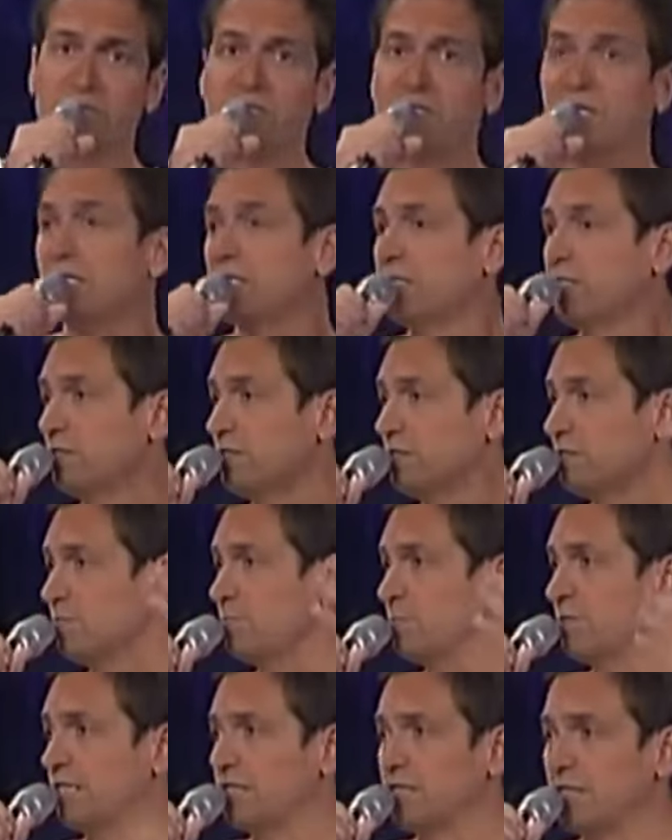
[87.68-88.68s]
Sie, der das
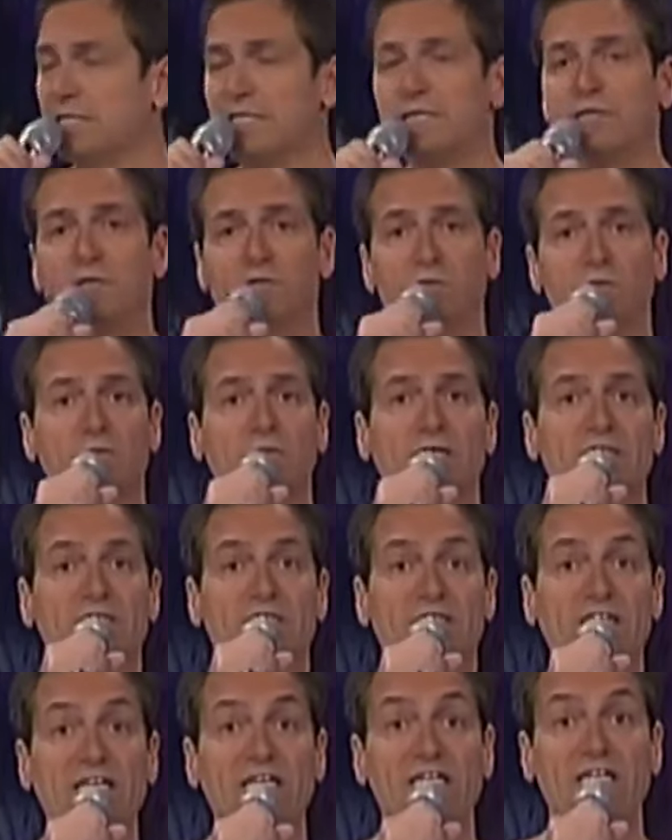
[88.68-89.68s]
bekannte Lied gesungen hat.
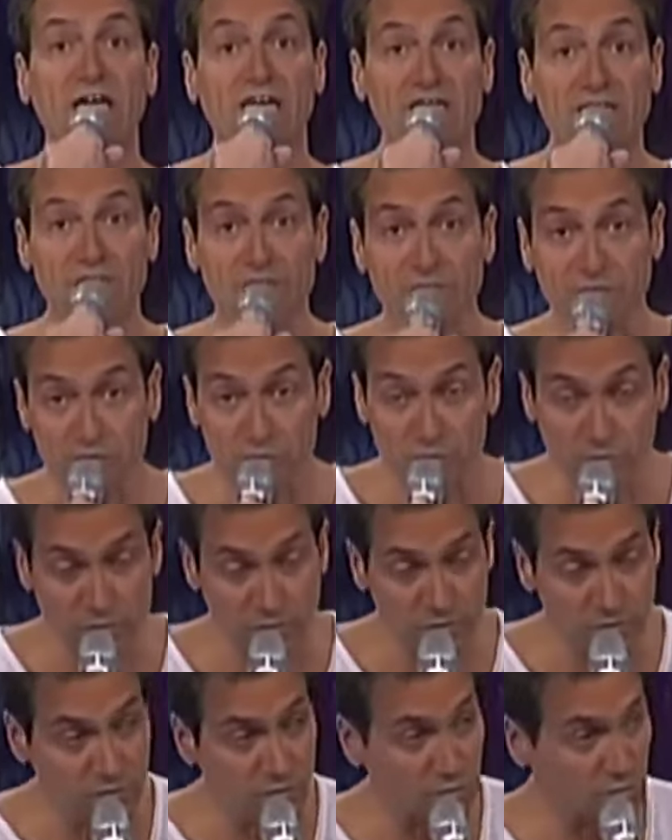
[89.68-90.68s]
Zehn nackte
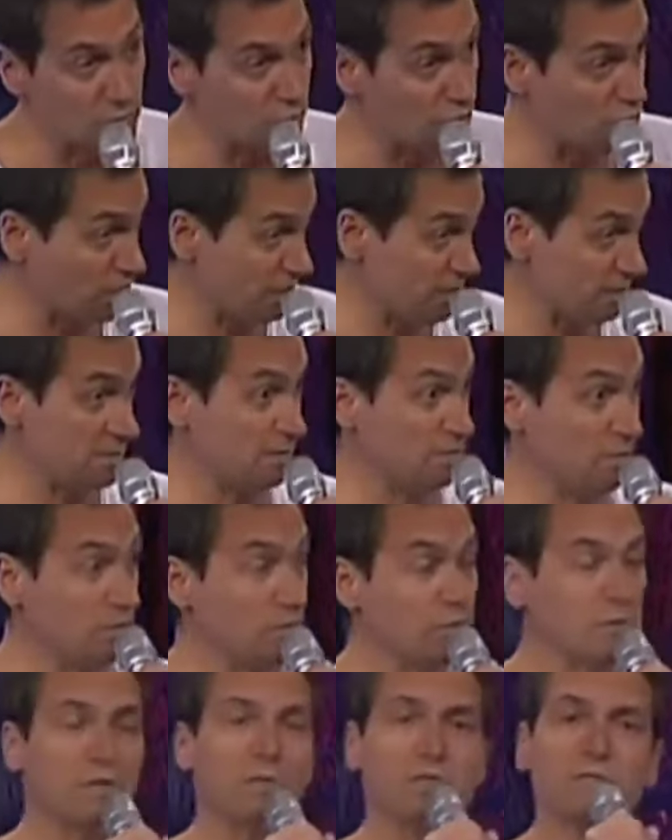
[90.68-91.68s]
Friseusen, unterschätzte
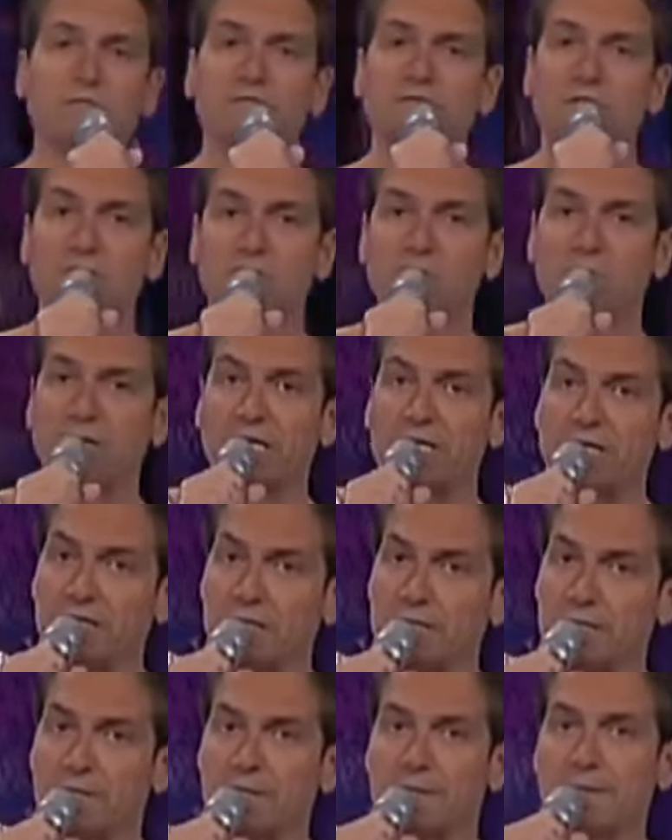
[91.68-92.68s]
Lyrik, wie ich
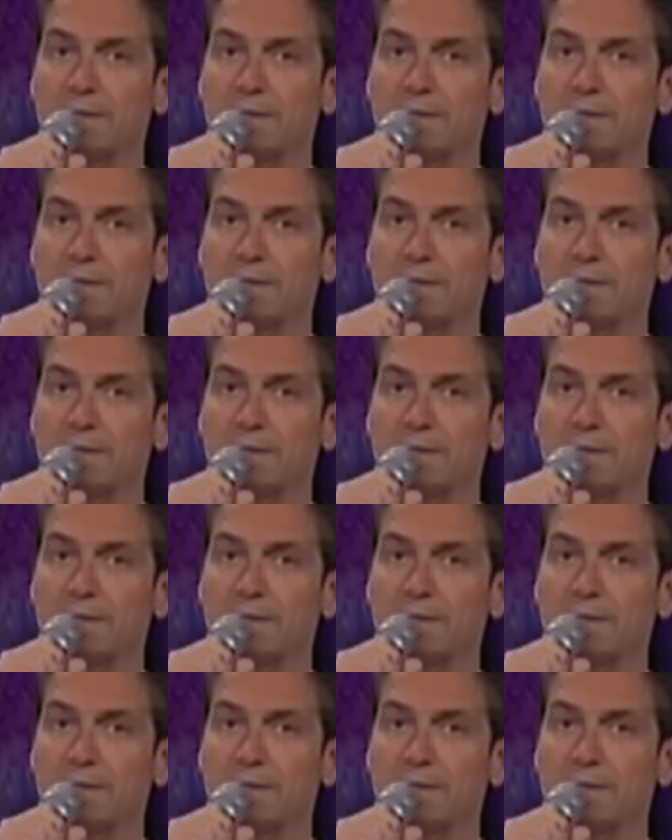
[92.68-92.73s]
meine.